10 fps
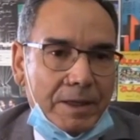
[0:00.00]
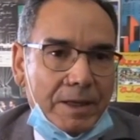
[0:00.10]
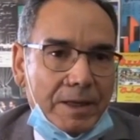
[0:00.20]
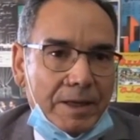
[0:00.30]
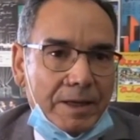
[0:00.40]

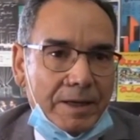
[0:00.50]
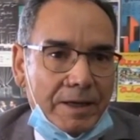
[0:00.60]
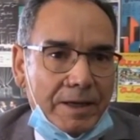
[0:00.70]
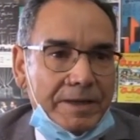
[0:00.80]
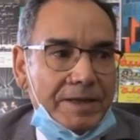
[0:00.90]

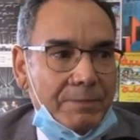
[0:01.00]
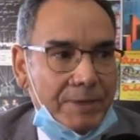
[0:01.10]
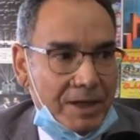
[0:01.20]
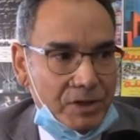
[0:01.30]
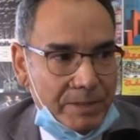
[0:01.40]
آه، أيام
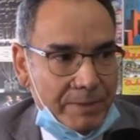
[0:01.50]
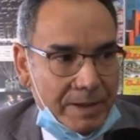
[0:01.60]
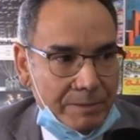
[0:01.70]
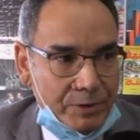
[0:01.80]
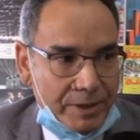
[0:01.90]

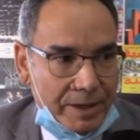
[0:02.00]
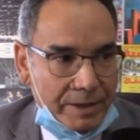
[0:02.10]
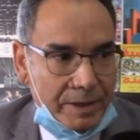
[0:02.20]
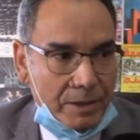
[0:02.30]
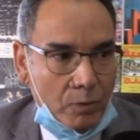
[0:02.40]
القصبة
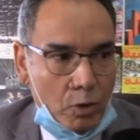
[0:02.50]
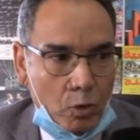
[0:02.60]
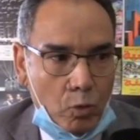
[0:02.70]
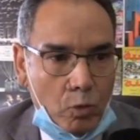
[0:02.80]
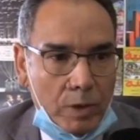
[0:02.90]
المسرحية
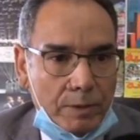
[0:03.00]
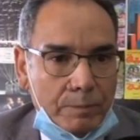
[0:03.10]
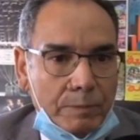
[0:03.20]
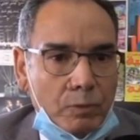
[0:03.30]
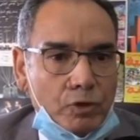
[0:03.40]

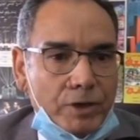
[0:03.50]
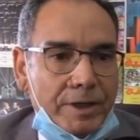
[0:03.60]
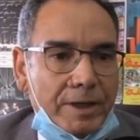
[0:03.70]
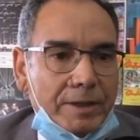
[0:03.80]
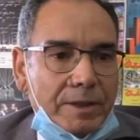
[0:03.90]

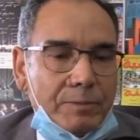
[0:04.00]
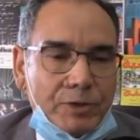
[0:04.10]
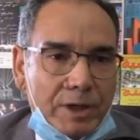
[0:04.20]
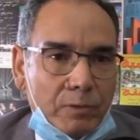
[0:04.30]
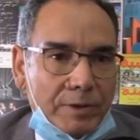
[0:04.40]
وبمشاركة
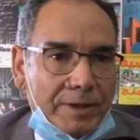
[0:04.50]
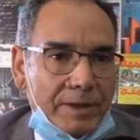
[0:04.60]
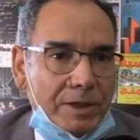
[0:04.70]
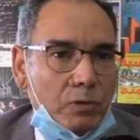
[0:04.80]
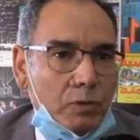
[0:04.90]
المسرح
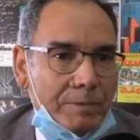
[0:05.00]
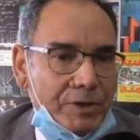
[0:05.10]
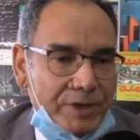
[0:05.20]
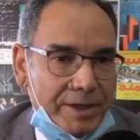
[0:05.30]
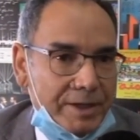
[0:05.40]
الوطني
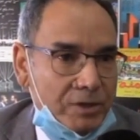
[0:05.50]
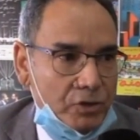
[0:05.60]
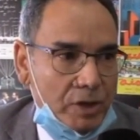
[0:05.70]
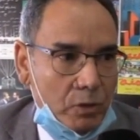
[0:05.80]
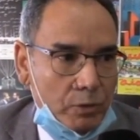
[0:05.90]
والمسارح
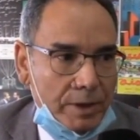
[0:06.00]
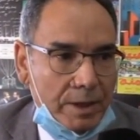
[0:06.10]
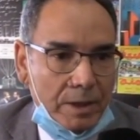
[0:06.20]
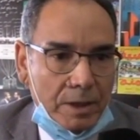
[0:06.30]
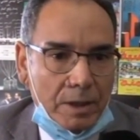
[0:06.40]

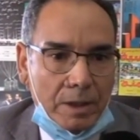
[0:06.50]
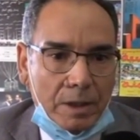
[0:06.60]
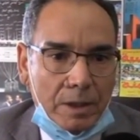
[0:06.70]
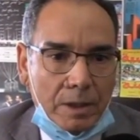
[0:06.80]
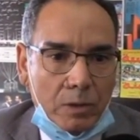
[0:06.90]
الجهوية
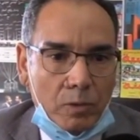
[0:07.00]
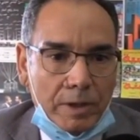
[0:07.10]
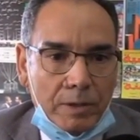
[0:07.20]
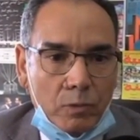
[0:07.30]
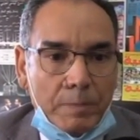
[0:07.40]
آه،
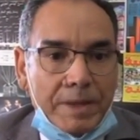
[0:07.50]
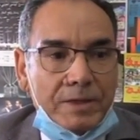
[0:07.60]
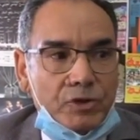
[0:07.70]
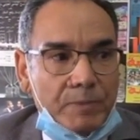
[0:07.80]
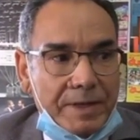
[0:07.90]
وبعض
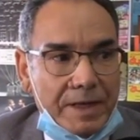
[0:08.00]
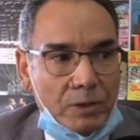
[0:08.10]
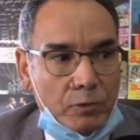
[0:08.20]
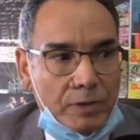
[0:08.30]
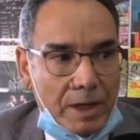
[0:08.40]

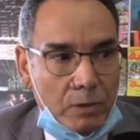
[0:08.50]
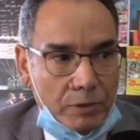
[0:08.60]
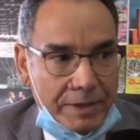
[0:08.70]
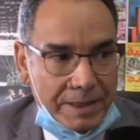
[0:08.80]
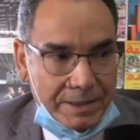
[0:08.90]
الجمعيات
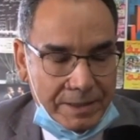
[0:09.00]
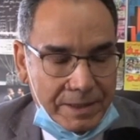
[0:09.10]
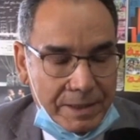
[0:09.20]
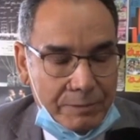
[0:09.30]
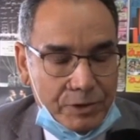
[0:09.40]
والتعاونيات
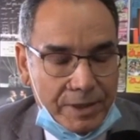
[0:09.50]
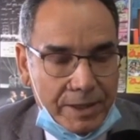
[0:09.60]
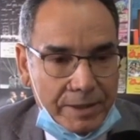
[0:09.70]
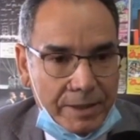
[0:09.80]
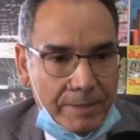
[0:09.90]
آه،
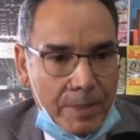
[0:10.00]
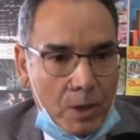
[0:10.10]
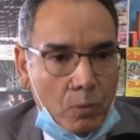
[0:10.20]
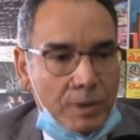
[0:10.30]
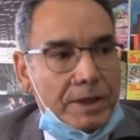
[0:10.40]
المسرحية
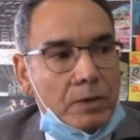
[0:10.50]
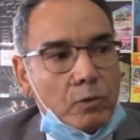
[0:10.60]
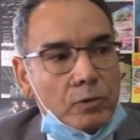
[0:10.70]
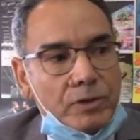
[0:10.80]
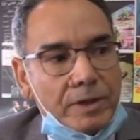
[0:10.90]

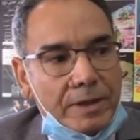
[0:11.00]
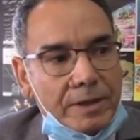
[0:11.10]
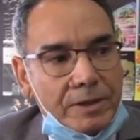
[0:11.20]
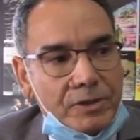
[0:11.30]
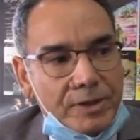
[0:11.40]
وتكون
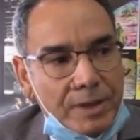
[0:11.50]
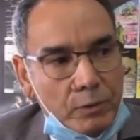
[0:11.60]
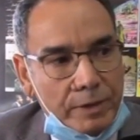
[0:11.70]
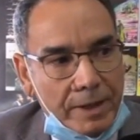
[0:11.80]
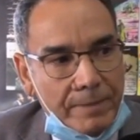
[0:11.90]
آه،
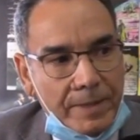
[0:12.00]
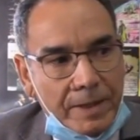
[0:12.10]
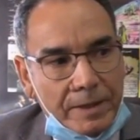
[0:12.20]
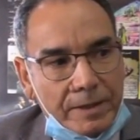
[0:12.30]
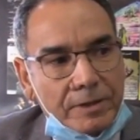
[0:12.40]
سنوية
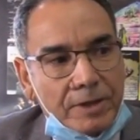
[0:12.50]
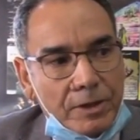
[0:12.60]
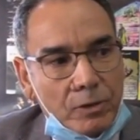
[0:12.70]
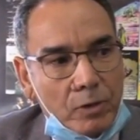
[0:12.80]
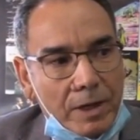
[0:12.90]

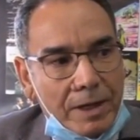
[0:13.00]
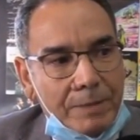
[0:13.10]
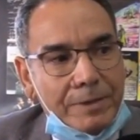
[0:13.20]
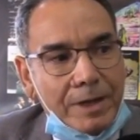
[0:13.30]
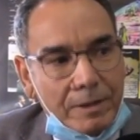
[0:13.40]
ينتظرها
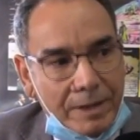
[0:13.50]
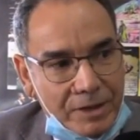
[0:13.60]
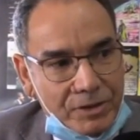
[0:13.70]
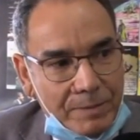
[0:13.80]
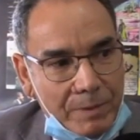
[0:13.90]
أبناء
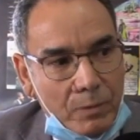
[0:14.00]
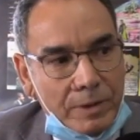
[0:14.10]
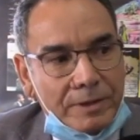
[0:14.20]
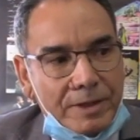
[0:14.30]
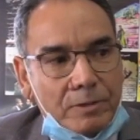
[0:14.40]
القصبة
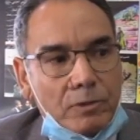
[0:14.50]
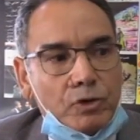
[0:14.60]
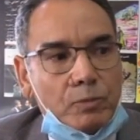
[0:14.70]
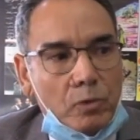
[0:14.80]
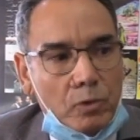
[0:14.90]
وينتظرها
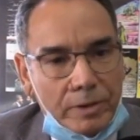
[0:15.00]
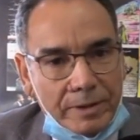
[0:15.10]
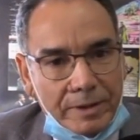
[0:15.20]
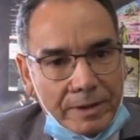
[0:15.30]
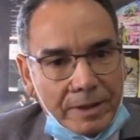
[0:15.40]

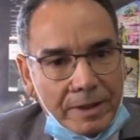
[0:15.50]
الجمهور